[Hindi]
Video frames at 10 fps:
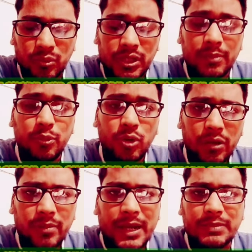उनका
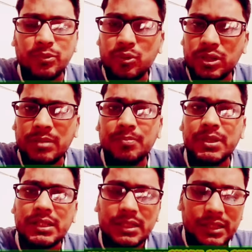बोला हुआ बात वो लोग
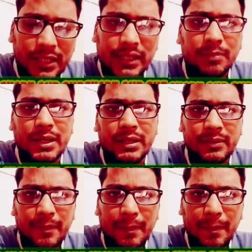कंप्लीट नहीं कर पा रहे
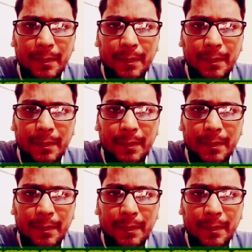हैं